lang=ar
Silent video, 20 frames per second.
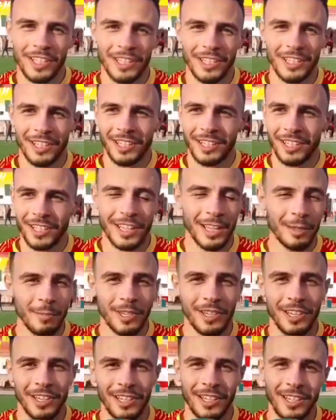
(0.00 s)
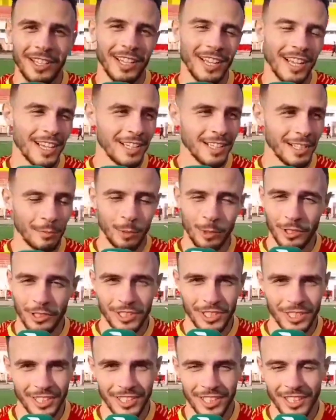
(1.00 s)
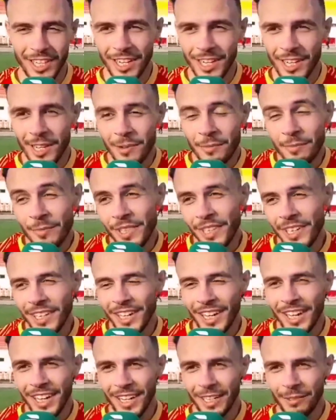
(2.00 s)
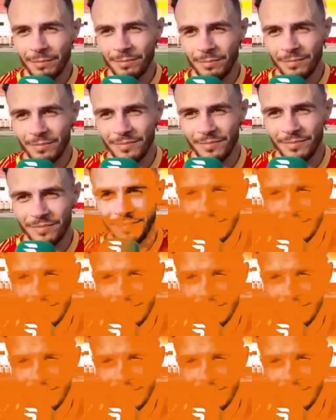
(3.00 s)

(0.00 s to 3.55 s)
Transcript: آه، كبير لأهل البرج سمي الله غالب